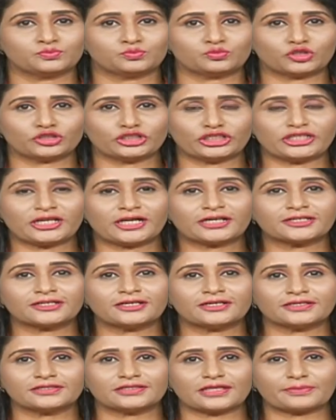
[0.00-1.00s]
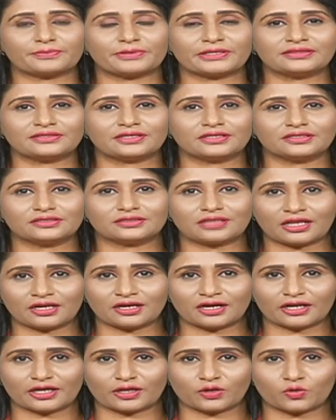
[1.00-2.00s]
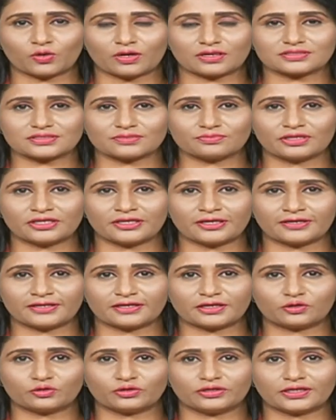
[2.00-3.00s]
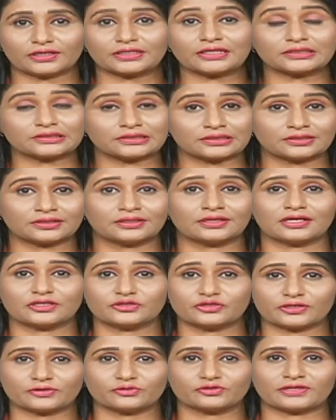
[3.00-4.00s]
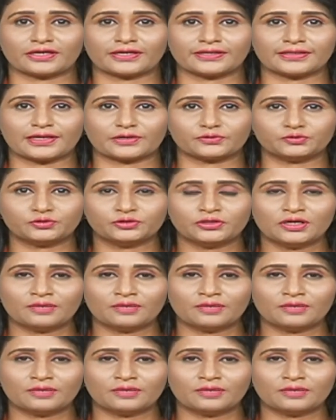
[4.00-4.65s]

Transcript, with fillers: మోదీ నాటకానికి తెరపడిందని తెలంగాణలో అసెంబ్లీ ఎన్నికలు యథాతథంగా జరుగుతాయన్నారు